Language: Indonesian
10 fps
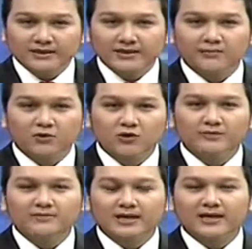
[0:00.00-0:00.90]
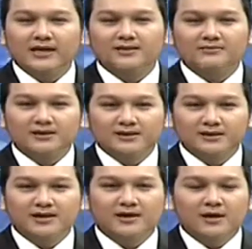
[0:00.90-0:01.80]
mengecek program Jakarta
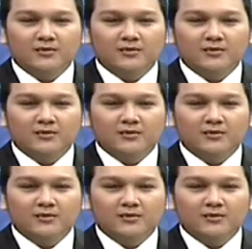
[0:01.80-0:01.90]
Bersih.